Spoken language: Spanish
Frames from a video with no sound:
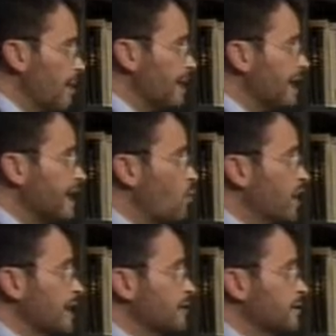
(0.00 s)
la manera
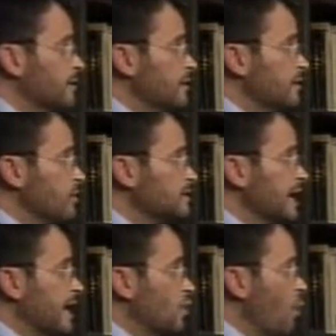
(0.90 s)
adecuada. O
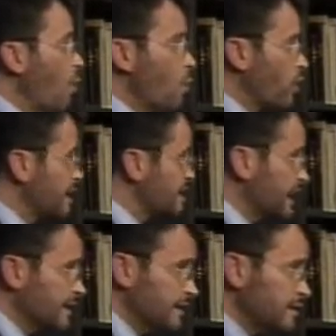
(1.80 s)
sea, no hubo
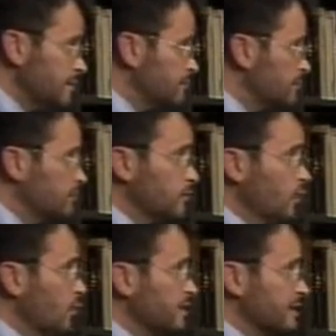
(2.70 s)
rescates,
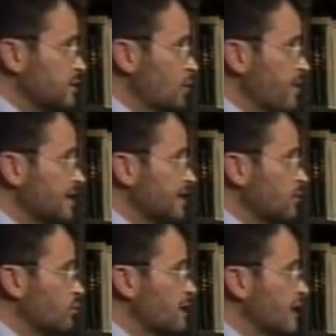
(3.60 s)
no hubo rescates por parte de las
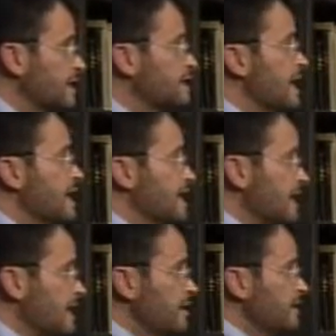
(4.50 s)
autoridades
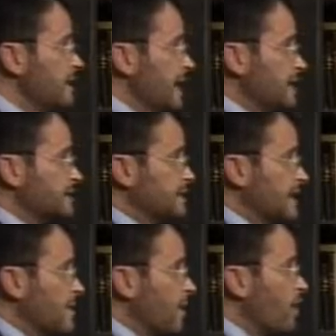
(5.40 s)
y este,
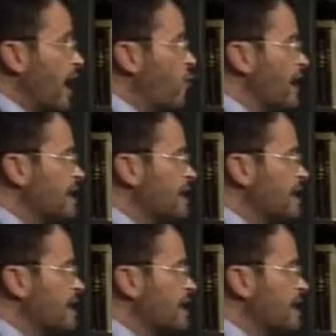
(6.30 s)
se llevaron a una